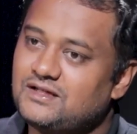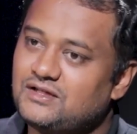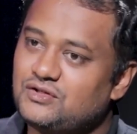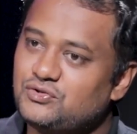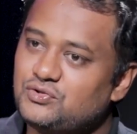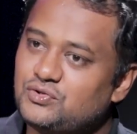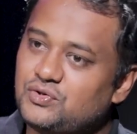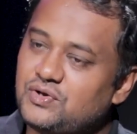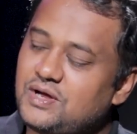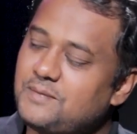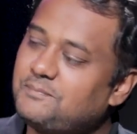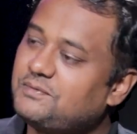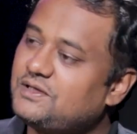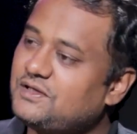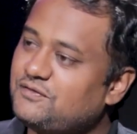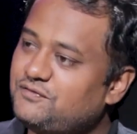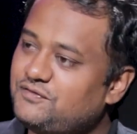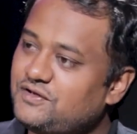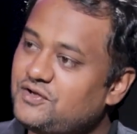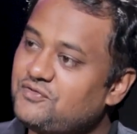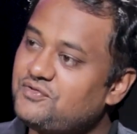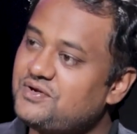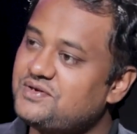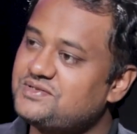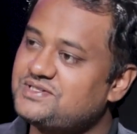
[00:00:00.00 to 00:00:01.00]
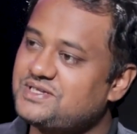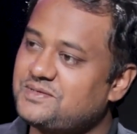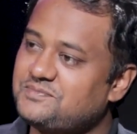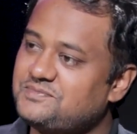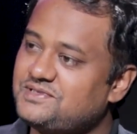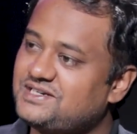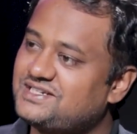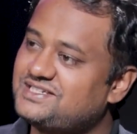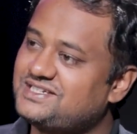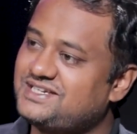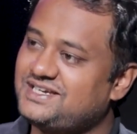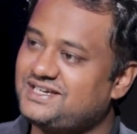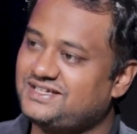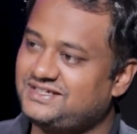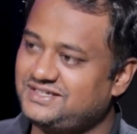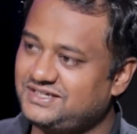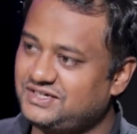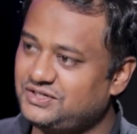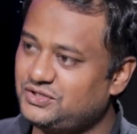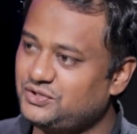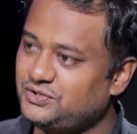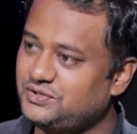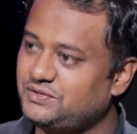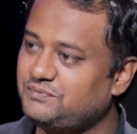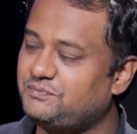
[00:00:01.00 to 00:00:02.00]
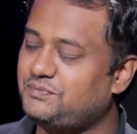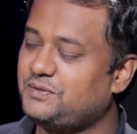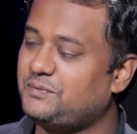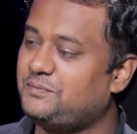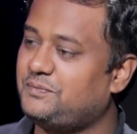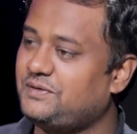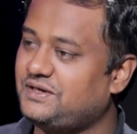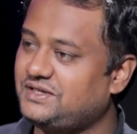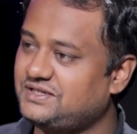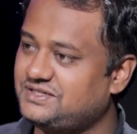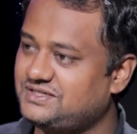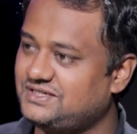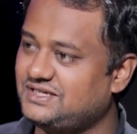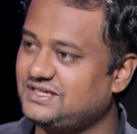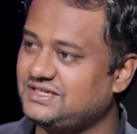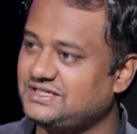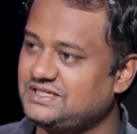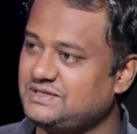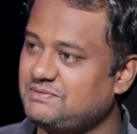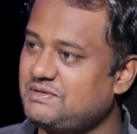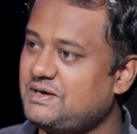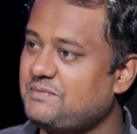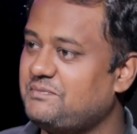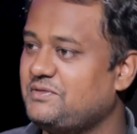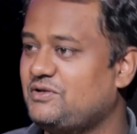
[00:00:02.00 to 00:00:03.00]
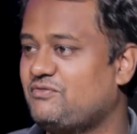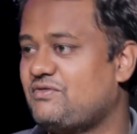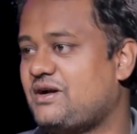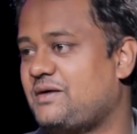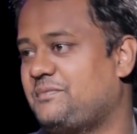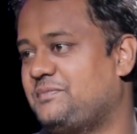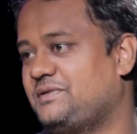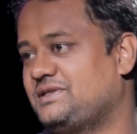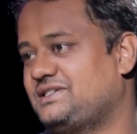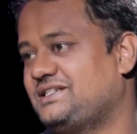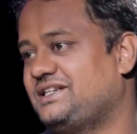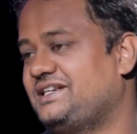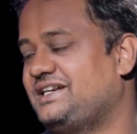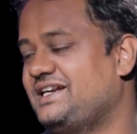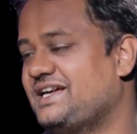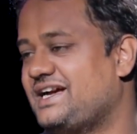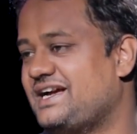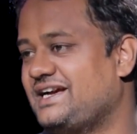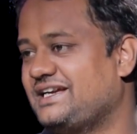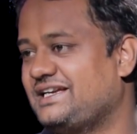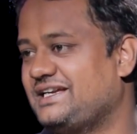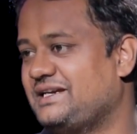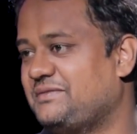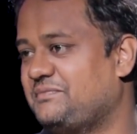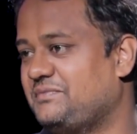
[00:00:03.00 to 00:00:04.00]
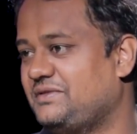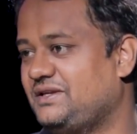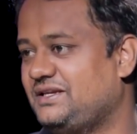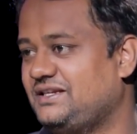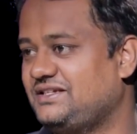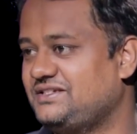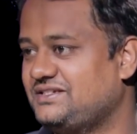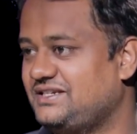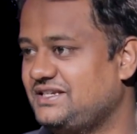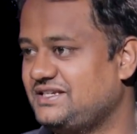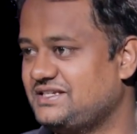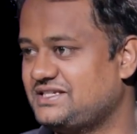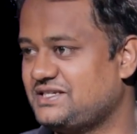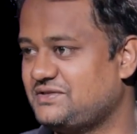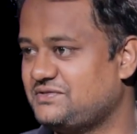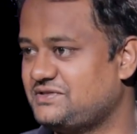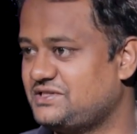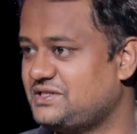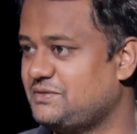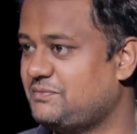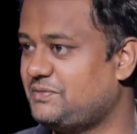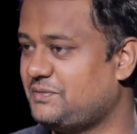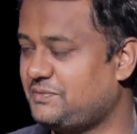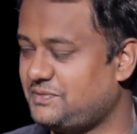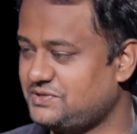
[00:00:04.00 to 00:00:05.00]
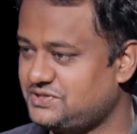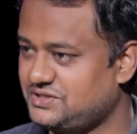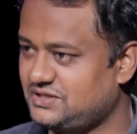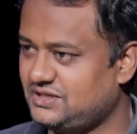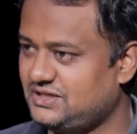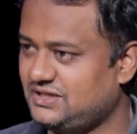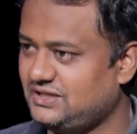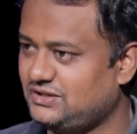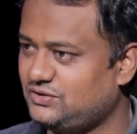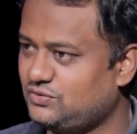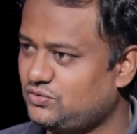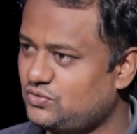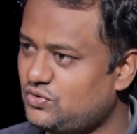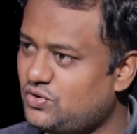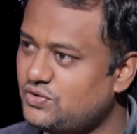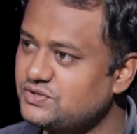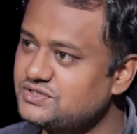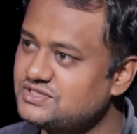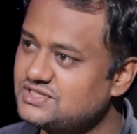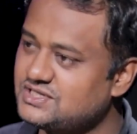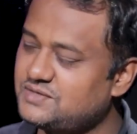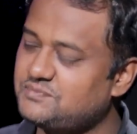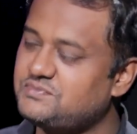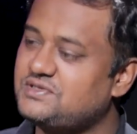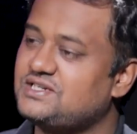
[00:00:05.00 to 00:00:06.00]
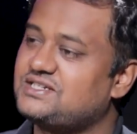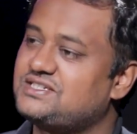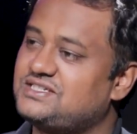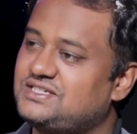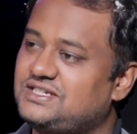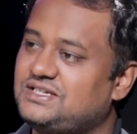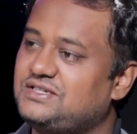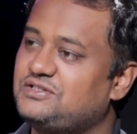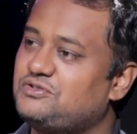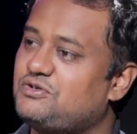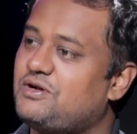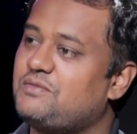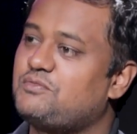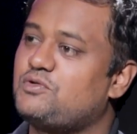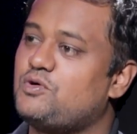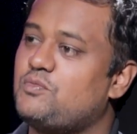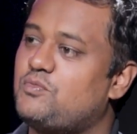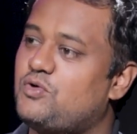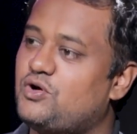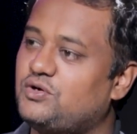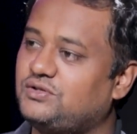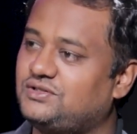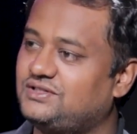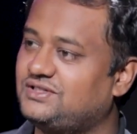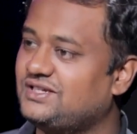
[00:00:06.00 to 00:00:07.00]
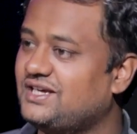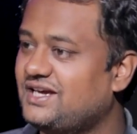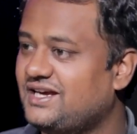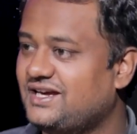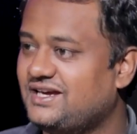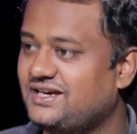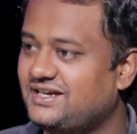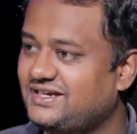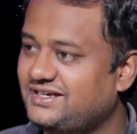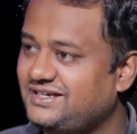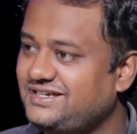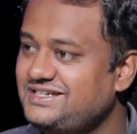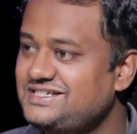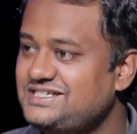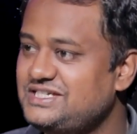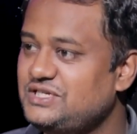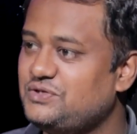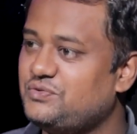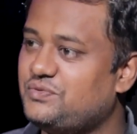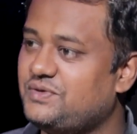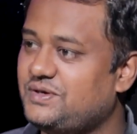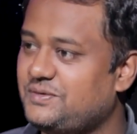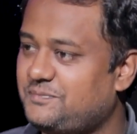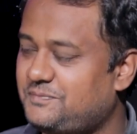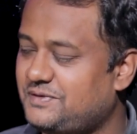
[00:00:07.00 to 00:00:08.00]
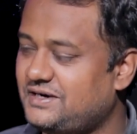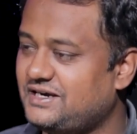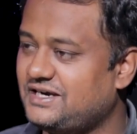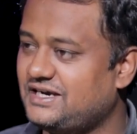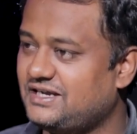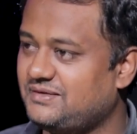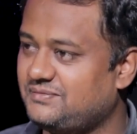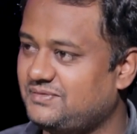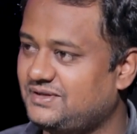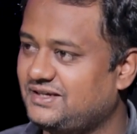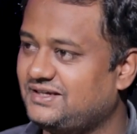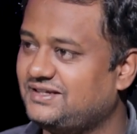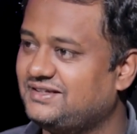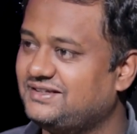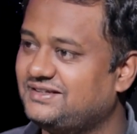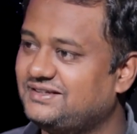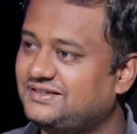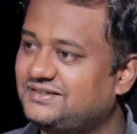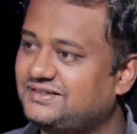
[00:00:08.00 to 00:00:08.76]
तो आपके फेवरेट सब्जेक्ट्स क्या थे ड्यूरिंग प्रिपरेशन जब आपने वापस इंडिया आके अपनी इंजीनियरिंग सर्विस की प्रिपरेशन की तो कौन से सब्जेक्ट्स थे जो आपको बहुत ईजी हुए पढ़ने में